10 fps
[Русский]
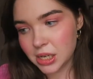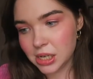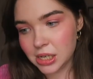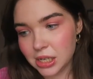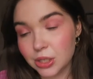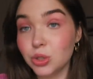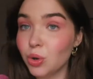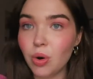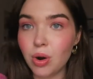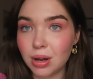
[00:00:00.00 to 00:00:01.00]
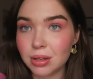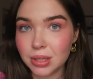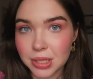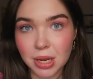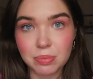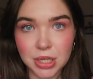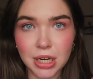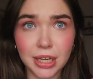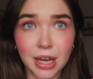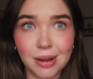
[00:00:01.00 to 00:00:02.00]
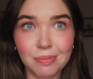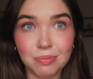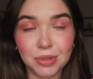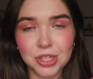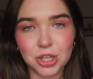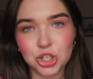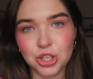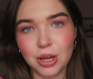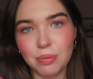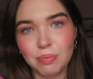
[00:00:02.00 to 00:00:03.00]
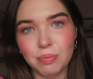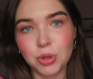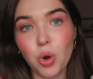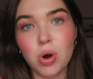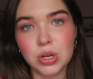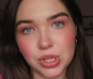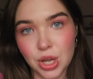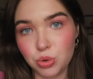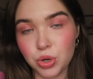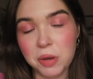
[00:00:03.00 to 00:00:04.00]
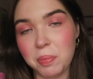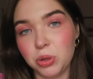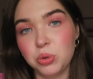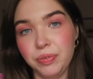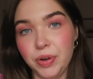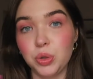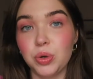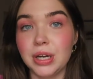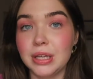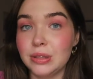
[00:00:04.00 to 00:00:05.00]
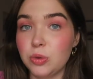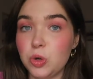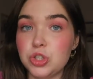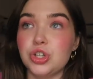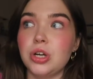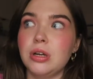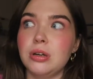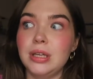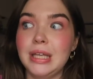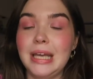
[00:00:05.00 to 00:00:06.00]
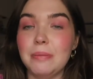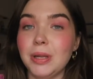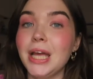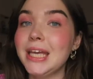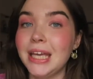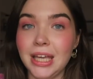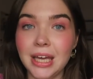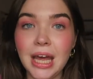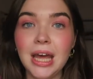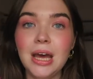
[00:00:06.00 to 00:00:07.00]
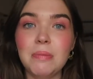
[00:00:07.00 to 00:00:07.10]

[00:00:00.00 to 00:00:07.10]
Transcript: а, но на самом деле я достаточно много знаю других продуктов, которые тоже неплохие,